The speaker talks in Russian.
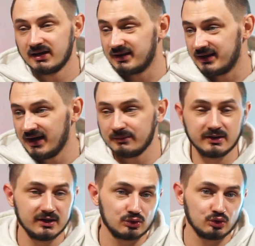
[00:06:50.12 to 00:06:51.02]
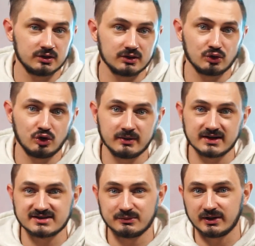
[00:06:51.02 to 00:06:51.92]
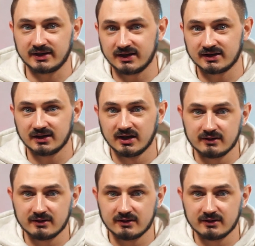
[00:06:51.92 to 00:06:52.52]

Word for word: Да, мы тут на другом конце планеты.